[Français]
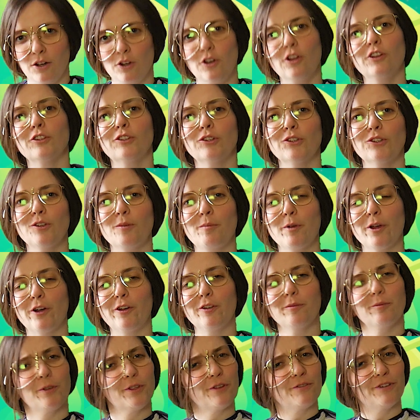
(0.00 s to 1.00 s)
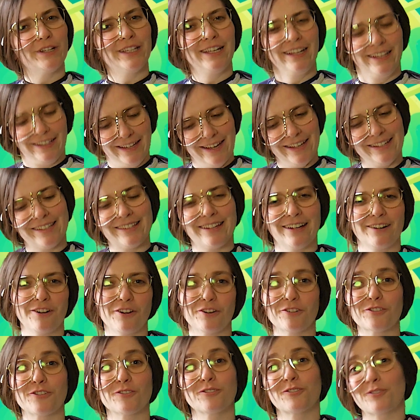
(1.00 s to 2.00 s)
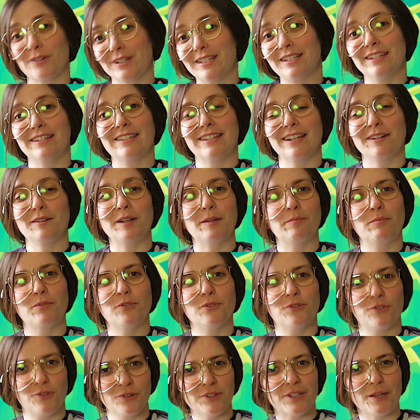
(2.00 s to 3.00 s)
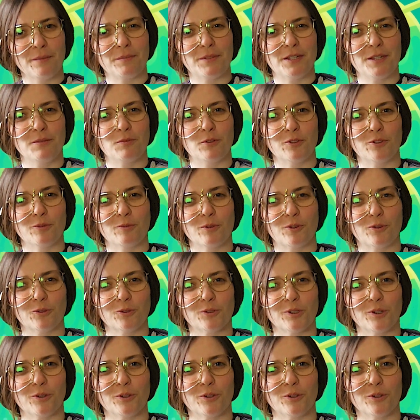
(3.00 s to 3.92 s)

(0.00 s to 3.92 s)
L'ordre d'Oberon m'en envoie des caisses, alors je choisis celles les plus susceptibles de me conduire au